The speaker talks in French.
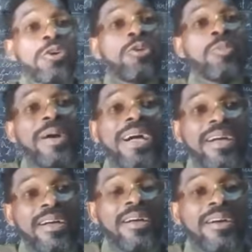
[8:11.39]

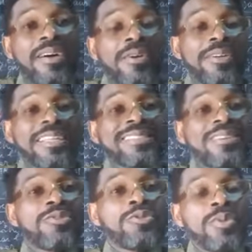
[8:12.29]
Cuba, on a
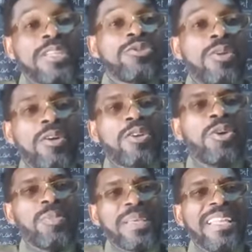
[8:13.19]
sanctionné durant
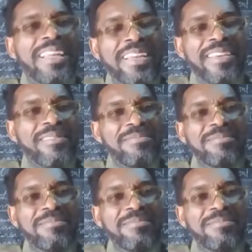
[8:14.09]
combien d'années